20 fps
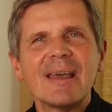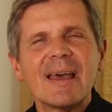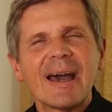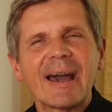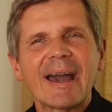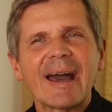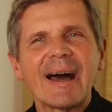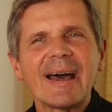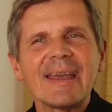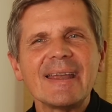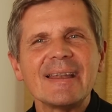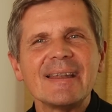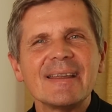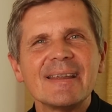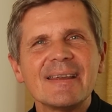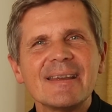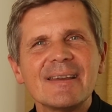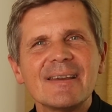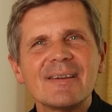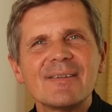
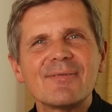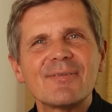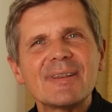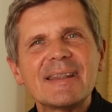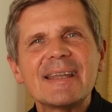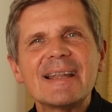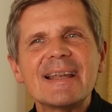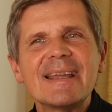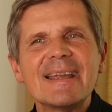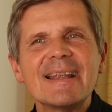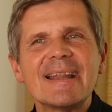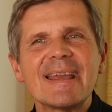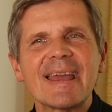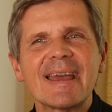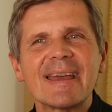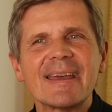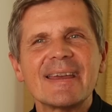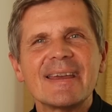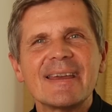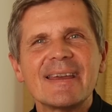rein wie die
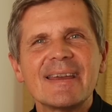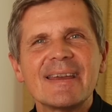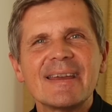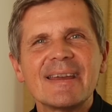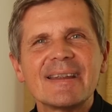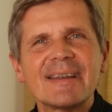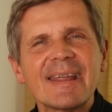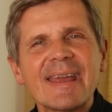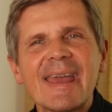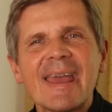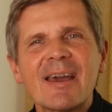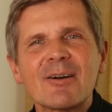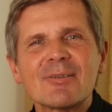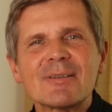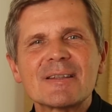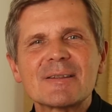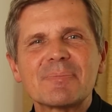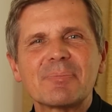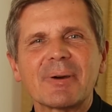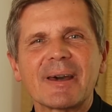Lilie, die er
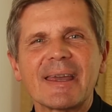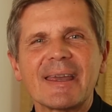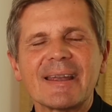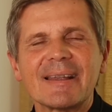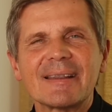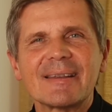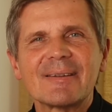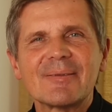uns bringt.